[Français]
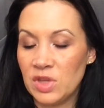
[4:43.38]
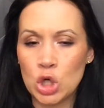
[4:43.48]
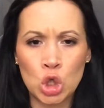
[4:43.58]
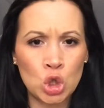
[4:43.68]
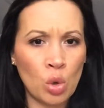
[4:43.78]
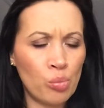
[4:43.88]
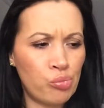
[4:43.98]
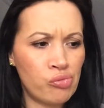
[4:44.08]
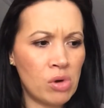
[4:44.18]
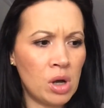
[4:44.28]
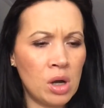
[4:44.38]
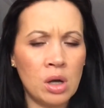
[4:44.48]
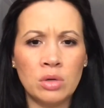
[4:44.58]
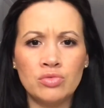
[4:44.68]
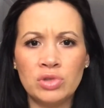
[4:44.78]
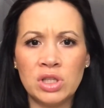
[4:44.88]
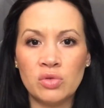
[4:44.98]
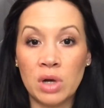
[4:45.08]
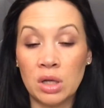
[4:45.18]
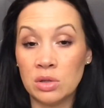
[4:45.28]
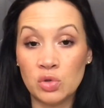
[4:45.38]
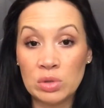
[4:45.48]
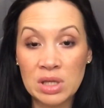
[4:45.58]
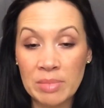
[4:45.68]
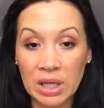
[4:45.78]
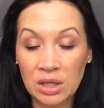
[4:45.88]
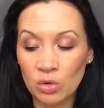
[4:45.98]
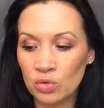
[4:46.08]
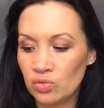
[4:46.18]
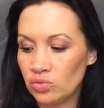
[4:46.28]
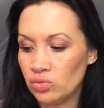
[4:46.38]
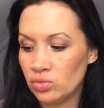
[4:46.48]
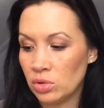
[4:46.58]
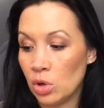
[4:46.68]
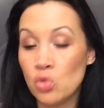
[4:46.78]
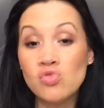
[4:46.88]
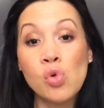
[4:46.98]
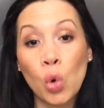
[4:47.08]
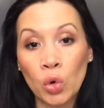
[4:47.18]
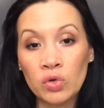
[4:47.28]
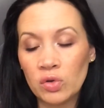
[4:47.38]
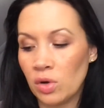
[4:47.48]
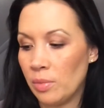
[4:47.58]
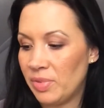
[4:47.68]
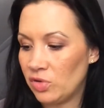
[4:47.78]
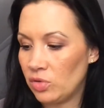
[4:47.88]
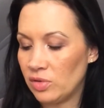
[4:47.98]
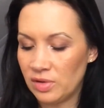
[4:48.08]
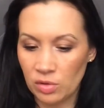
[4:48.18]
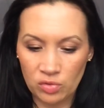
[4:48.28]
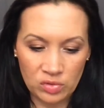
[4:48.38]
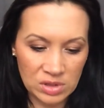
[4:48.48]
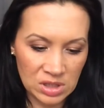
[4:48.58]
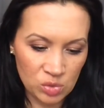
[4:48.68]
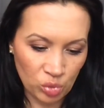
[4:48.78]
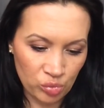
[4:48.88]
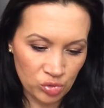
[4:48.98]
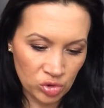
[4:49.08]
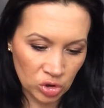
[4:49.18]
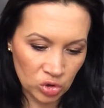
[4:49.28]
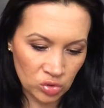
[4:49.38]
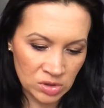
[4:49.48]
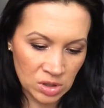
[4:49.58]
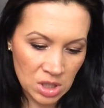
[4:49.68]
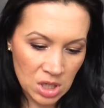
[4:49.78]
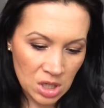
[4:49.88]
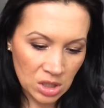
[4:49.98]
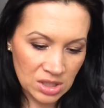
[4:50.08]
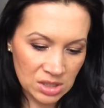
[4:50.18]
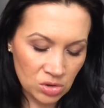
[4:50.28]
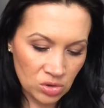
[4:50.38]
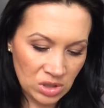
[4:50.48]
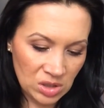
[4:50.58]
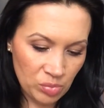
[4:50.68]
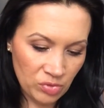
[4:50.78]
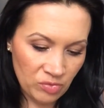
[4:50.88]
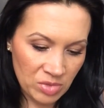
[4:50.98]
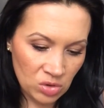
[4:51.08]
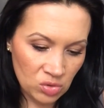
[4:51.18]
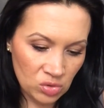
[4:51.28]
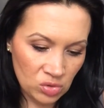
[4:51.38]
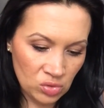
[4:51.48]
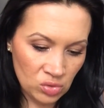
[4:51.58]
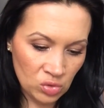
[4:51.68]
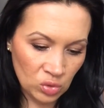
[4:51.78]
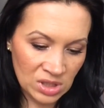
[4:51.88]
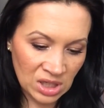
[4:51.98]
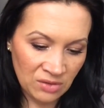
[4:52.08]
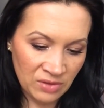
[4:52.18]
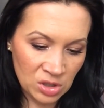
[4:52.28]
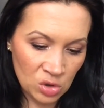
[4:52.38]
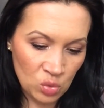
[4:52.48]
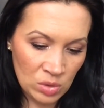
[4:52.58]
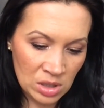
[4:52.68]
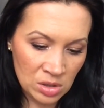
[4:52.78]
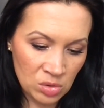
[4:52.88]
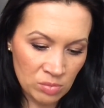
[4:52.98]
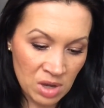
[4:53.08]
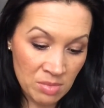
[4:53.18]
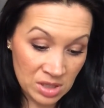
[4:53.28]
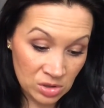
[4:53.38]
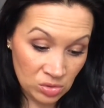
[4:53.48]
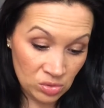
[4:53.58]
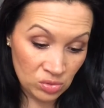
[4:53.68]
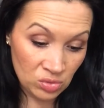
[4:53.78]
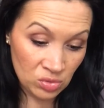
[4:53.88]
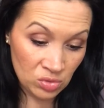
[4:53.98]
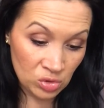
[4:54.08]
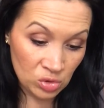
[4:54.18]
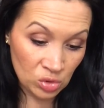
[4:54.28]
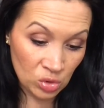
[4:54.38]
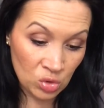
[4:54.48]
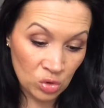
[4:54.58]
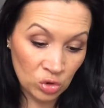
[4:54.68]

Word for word: des shampoings ou des, voilà, des huiles démaquillantes ou, ou autres, hein, parce que ça s'utilise pour plusieurs choses. Qu'est-ce qu'ils peuvent mettre dessus Donc dérivé de l'huile de babassu, ce